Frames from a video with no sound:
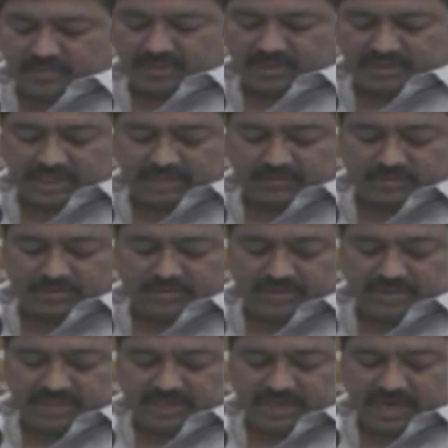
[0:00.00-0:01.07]
కొత్త చెరువు
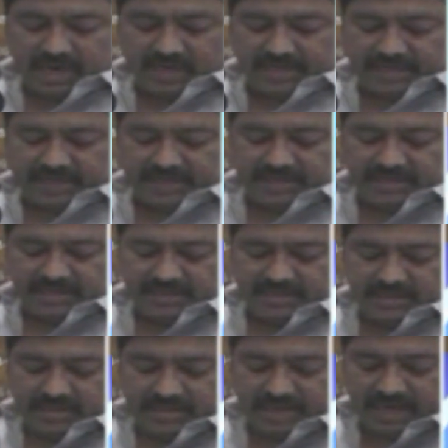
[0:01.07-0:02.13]
యాడికి
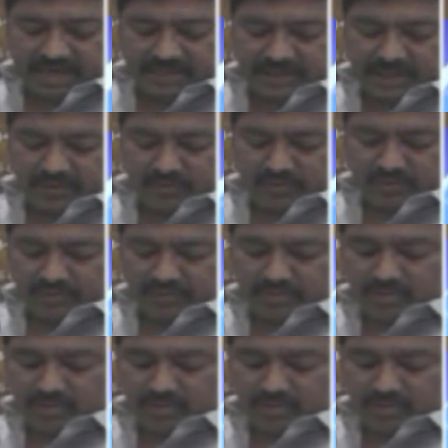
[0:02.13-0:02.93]
రాయల చెరువు